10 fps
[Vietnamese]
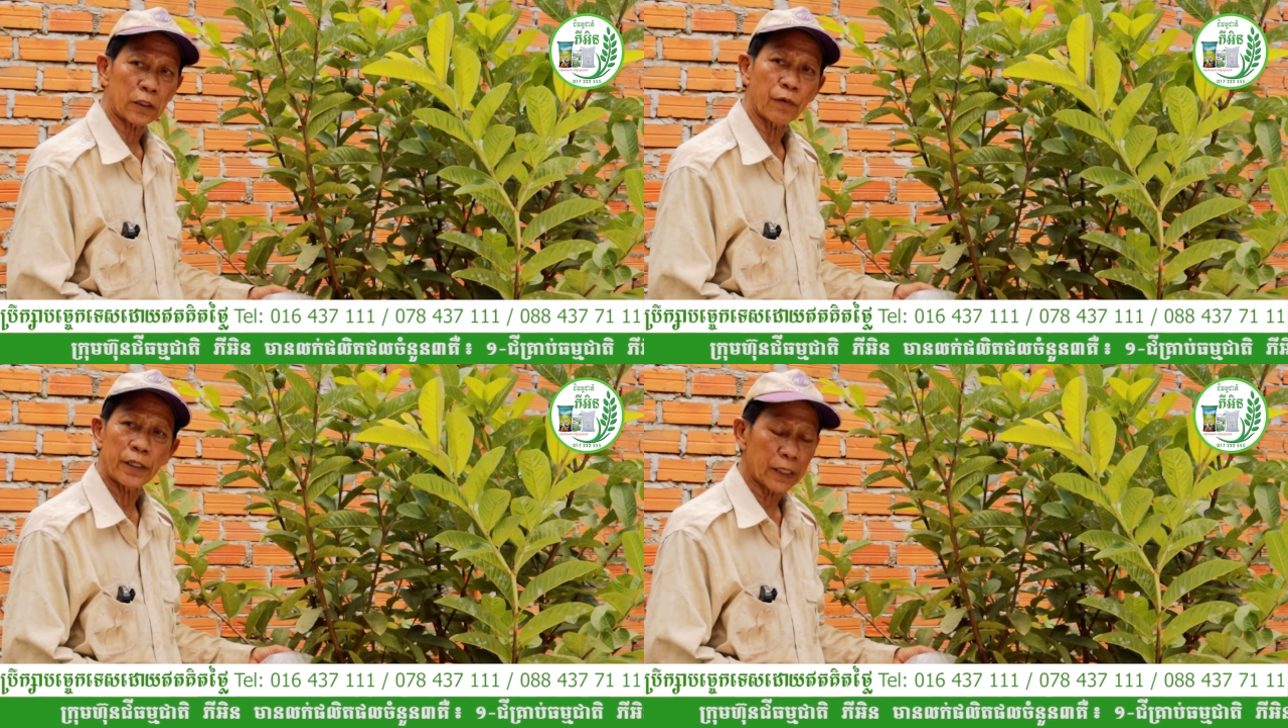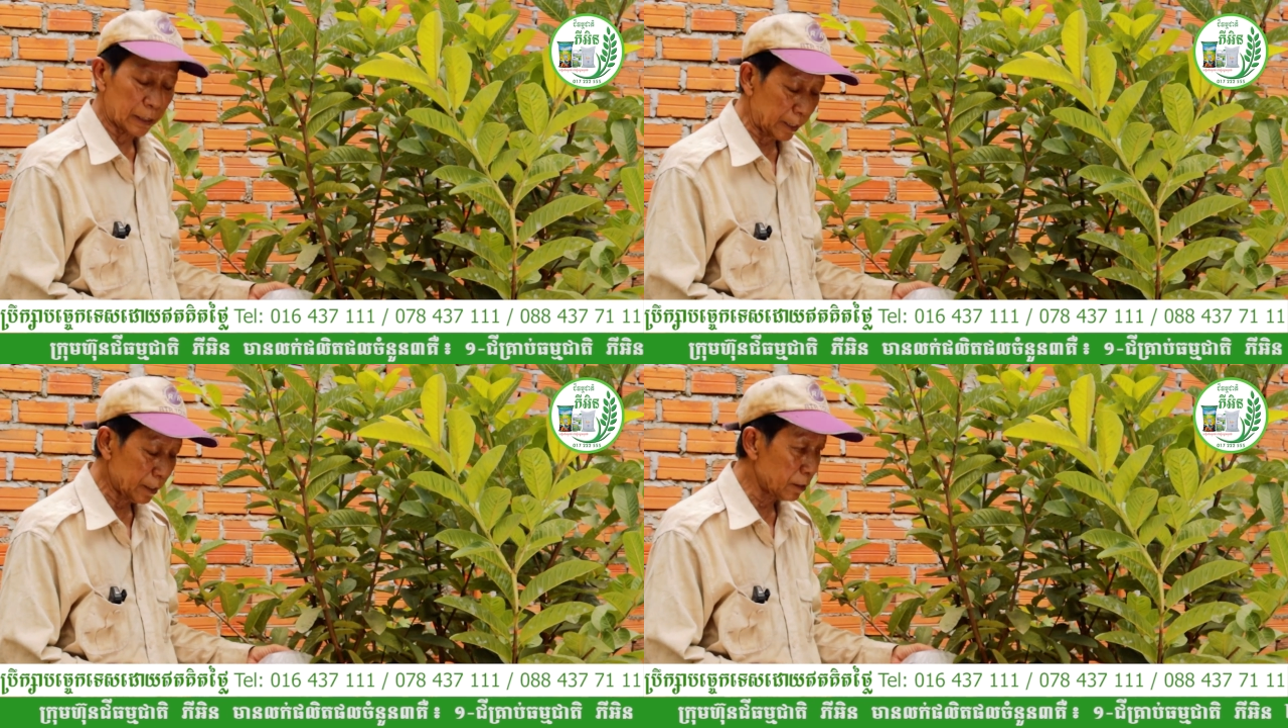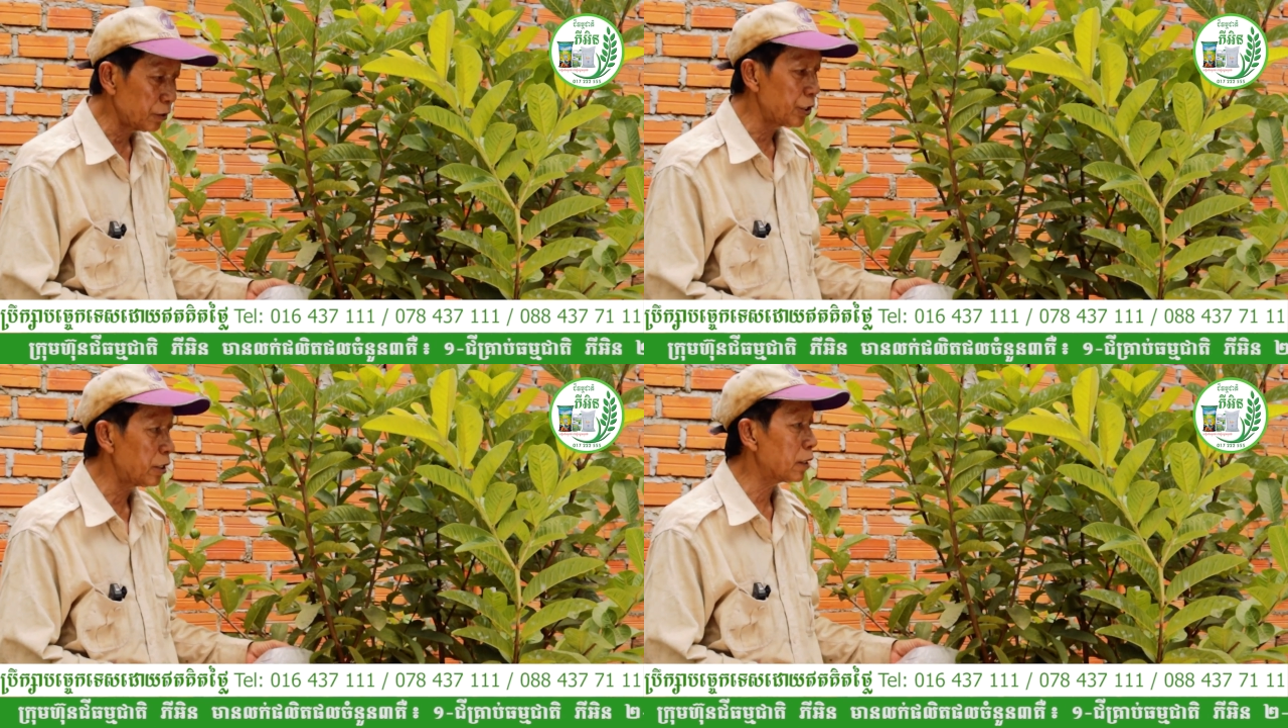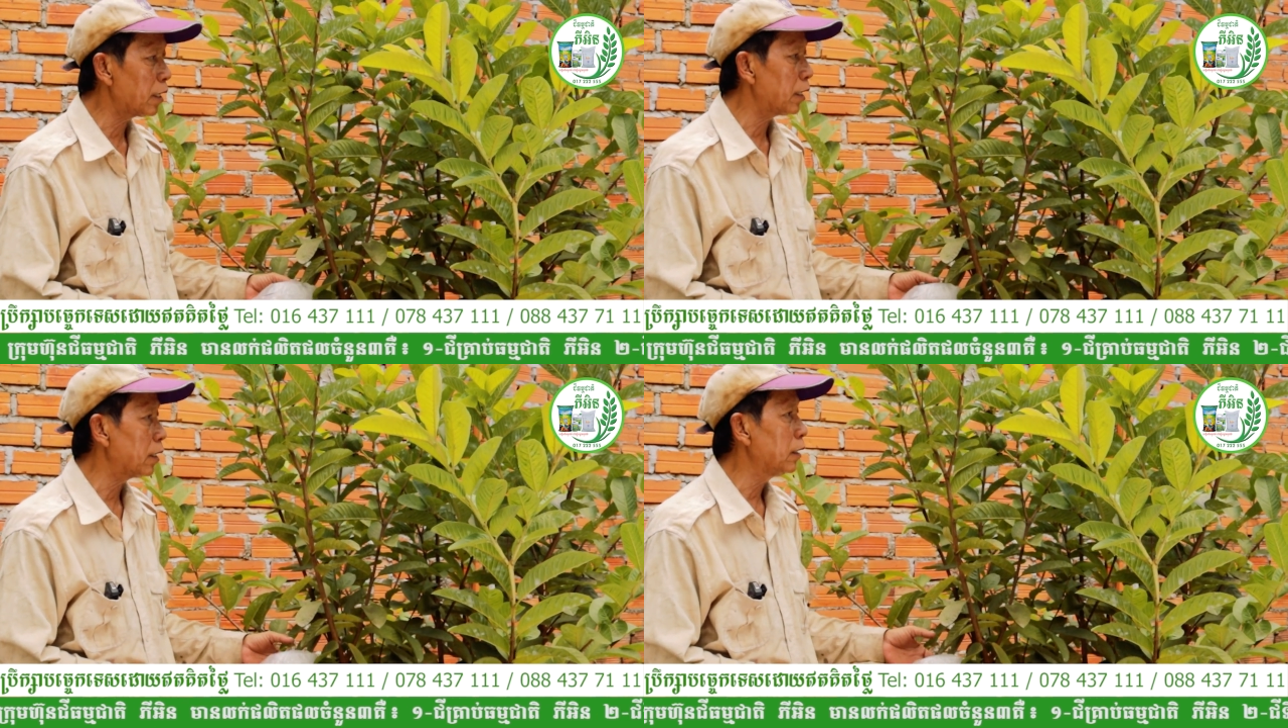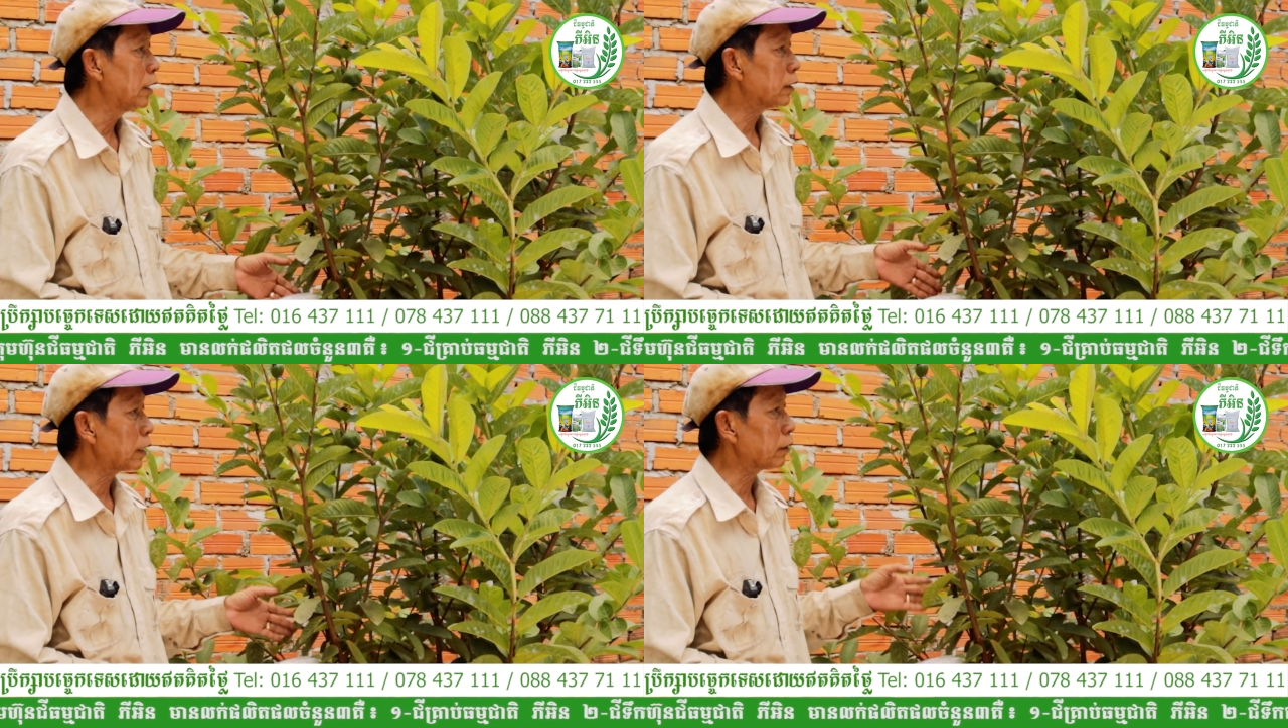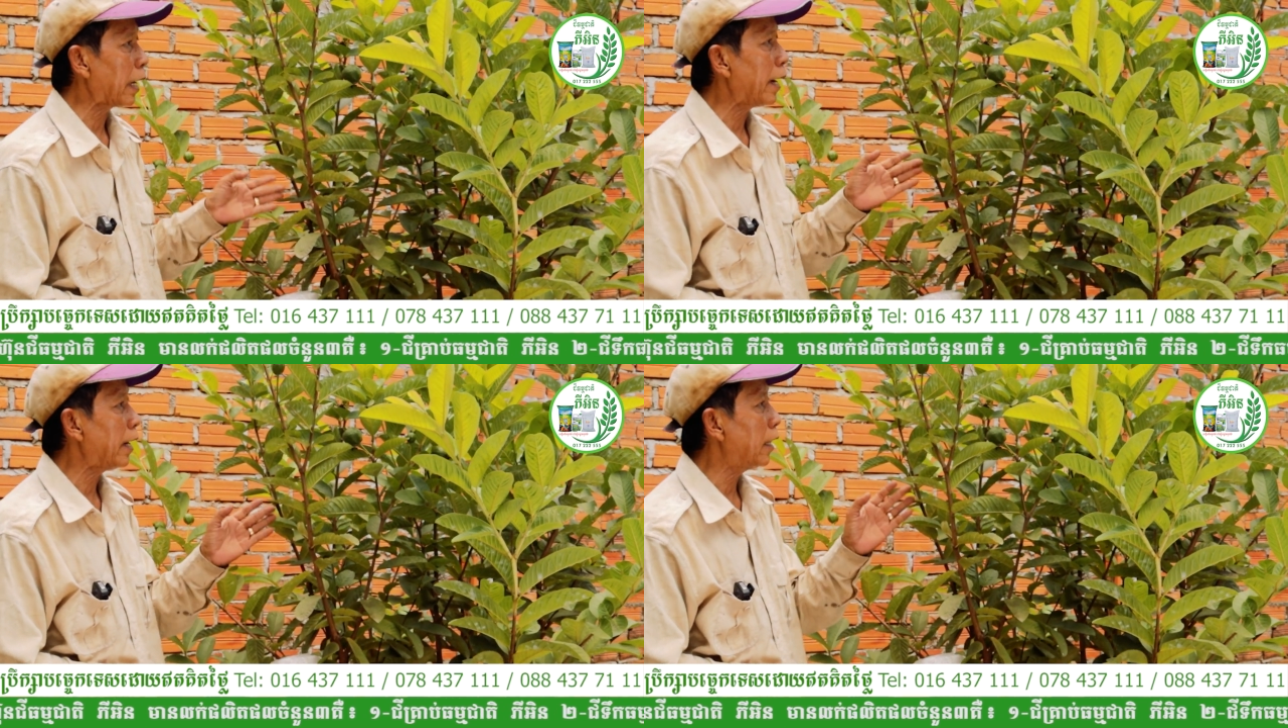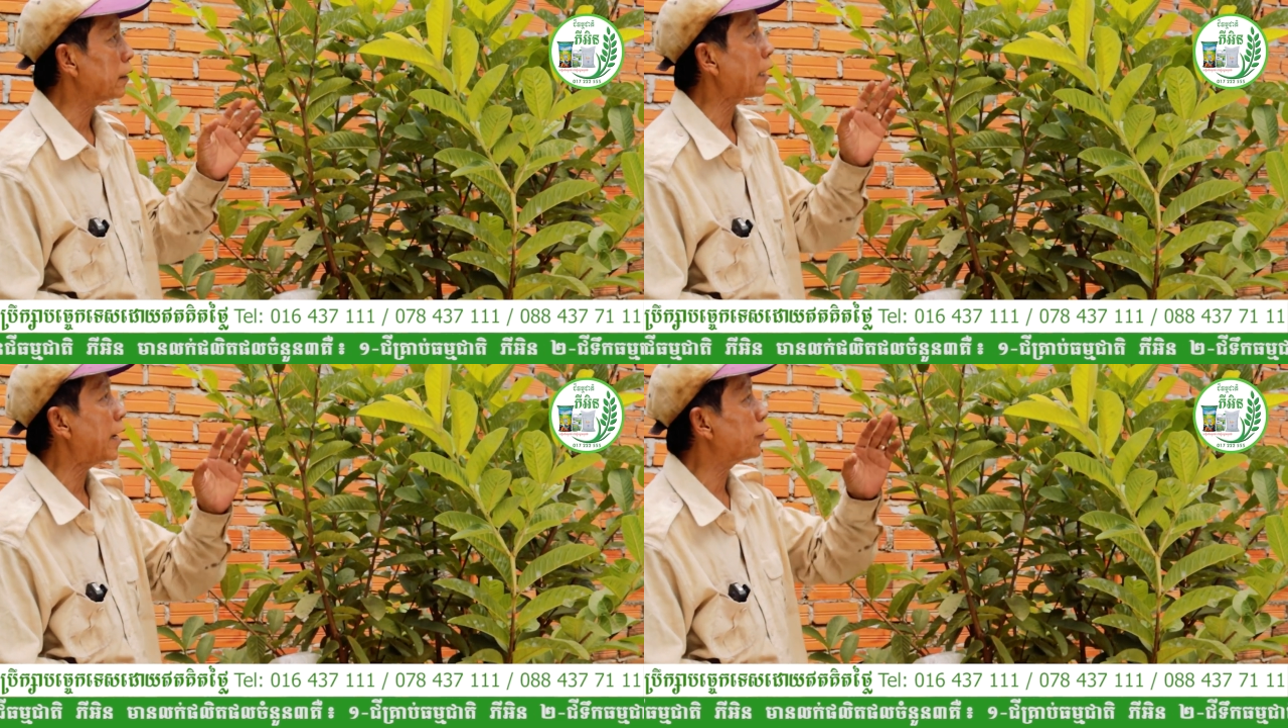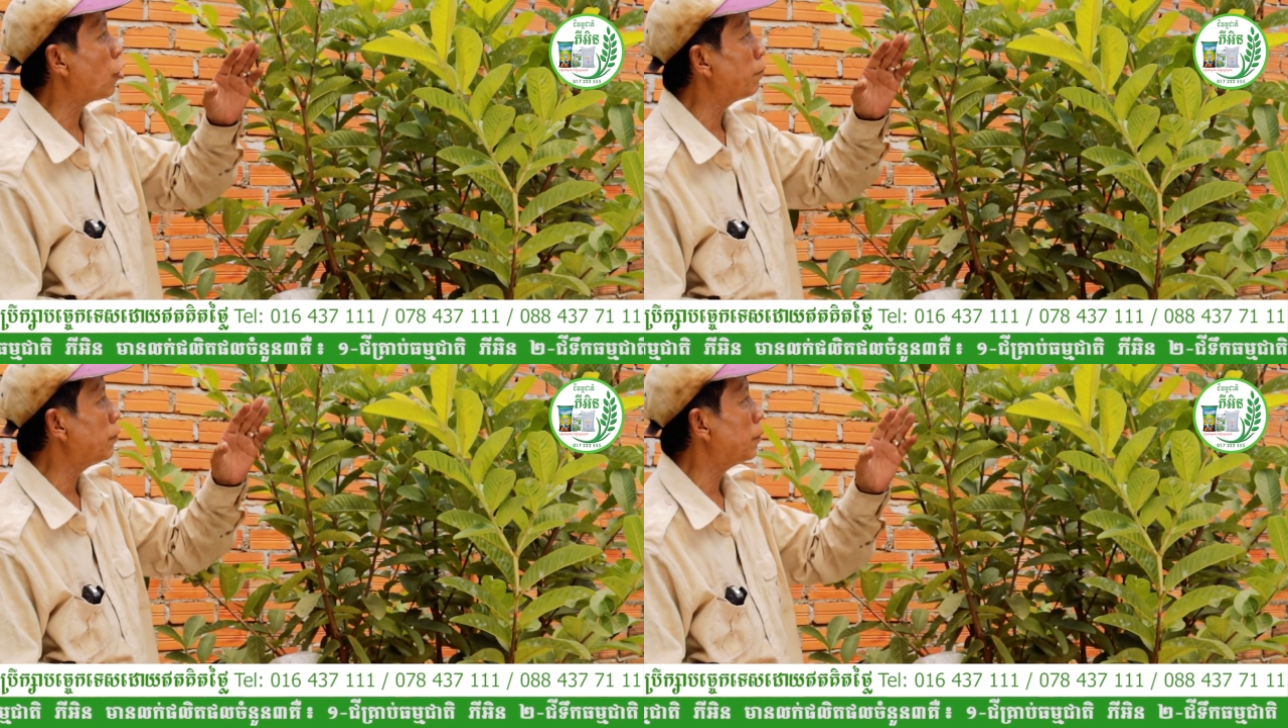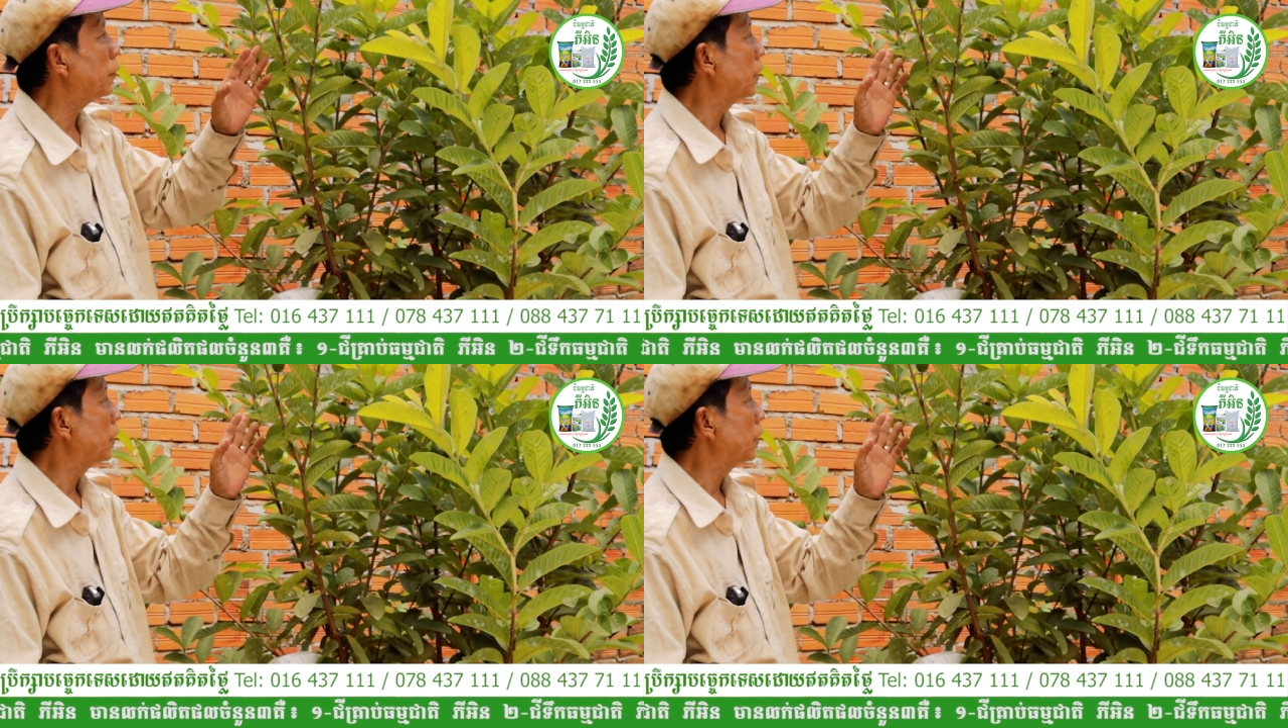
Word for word: thua ấy tê cứ dương từ tay thay tôm